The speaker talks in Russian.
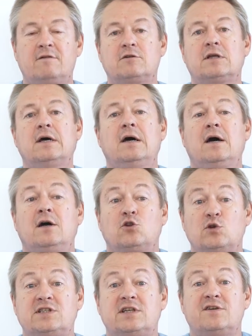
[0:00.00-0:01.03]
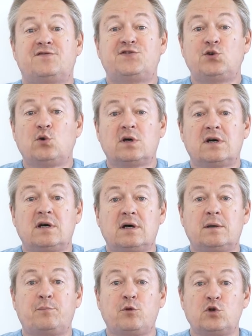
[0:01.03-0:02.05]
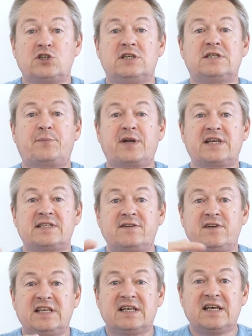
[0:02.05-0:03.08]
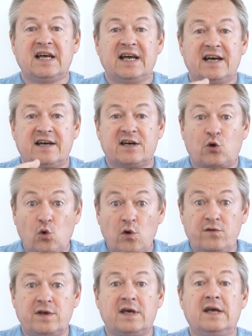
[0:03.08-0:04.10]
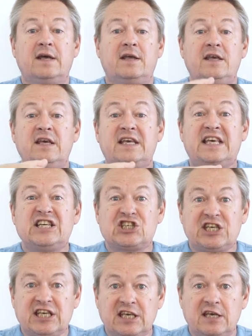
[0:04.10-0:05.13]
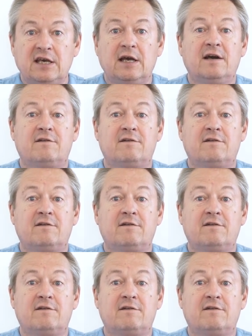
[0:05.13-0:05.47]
Вот. То есть э, все а, площадь соприкосновения крови и кишки